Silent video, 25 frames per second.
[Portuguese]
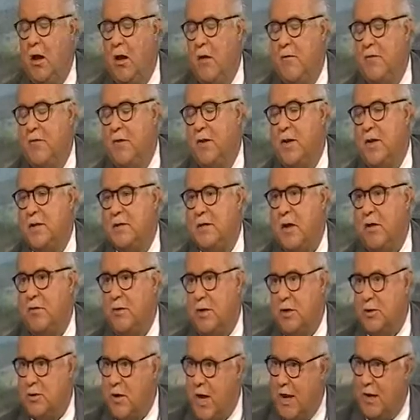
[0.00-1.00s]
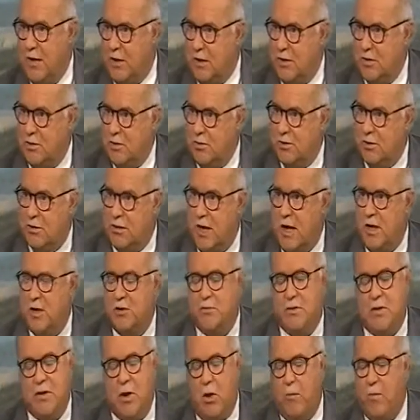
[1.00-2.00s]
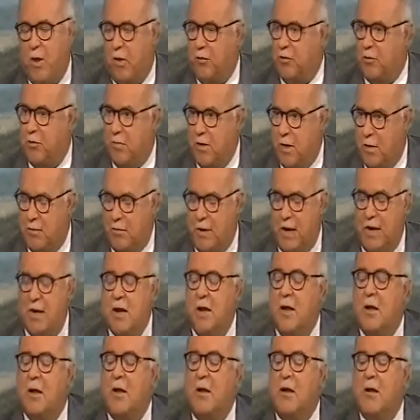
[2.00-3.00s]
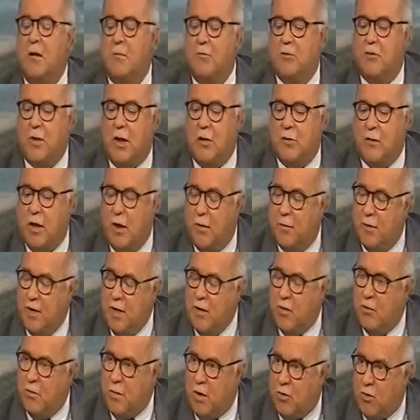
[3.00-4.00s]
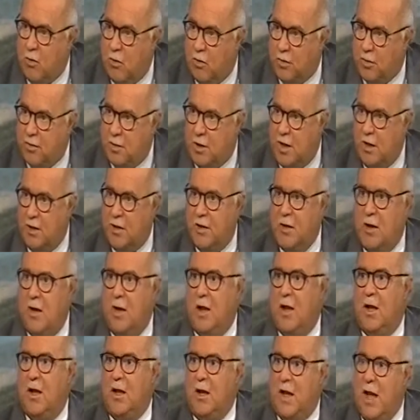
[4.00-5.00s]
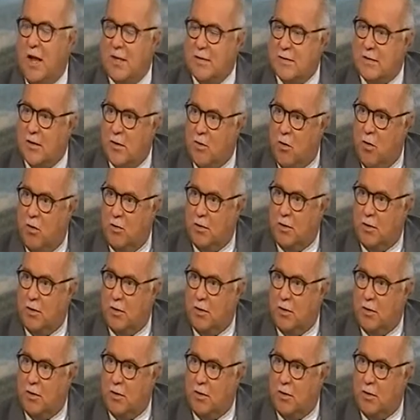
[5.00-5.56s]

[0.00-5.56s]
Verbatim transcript: a, Federação das Caritas Diocesanas, portanto, há uma autonomia plena. Portanto, abriram uma conta e essa Mas esta conta,